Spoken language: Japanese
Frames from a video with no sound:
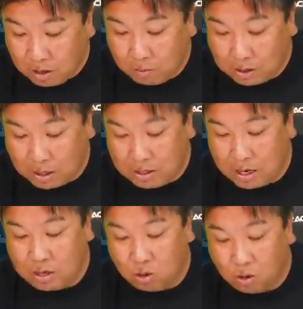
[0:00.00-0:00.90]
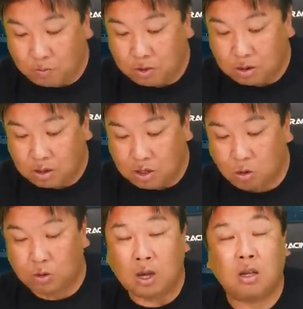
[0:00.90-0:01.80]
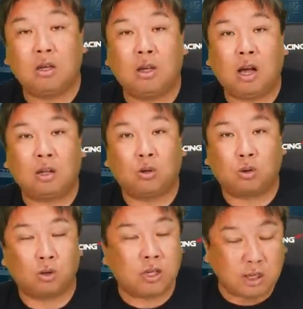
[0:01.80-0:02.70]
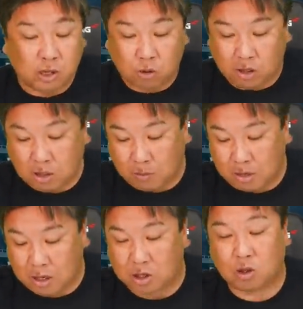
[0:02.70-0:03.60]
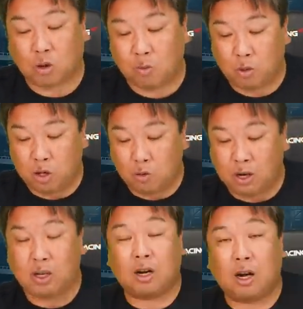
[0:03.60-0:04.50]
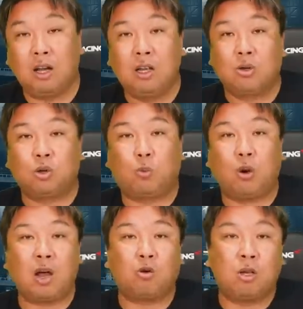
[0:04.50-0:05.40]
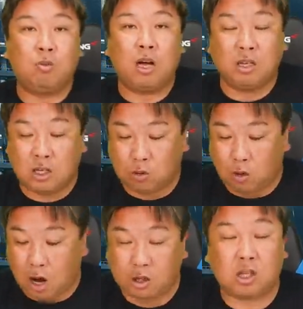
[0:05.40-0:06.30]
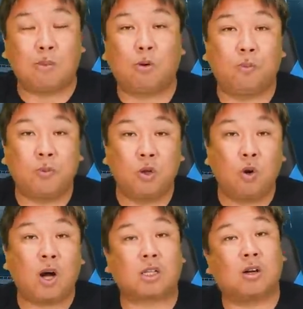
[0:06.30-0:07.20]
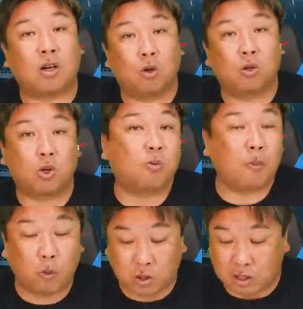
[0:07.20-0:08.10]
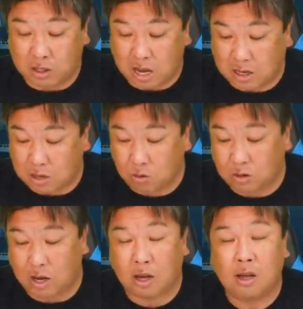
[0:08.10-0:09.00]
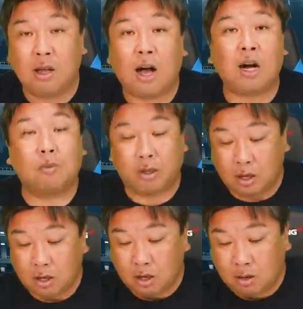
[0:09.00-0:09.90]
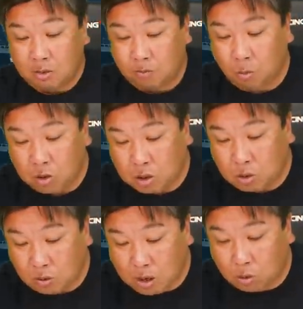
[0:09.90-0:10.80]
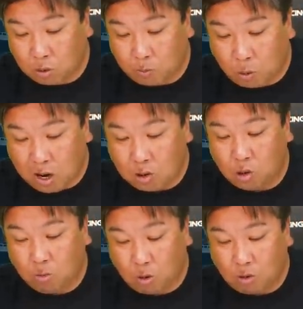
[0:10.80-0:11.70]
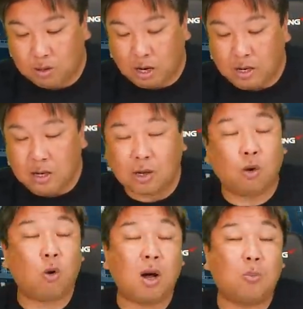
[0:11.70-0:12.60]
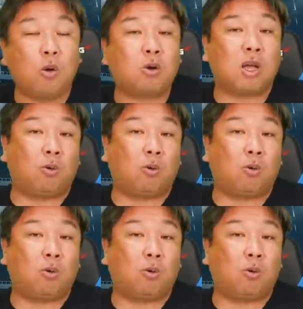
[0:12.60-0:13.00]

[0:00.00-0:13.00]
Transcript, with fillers: まだ左の昨日ねあのその前日打たれた宮西とかもいるわけだからそのポランコに宮西を当ててもよかったわけよそのままもし逃げ切るんであればね。もしくはこのポランコも最悪フォアボールで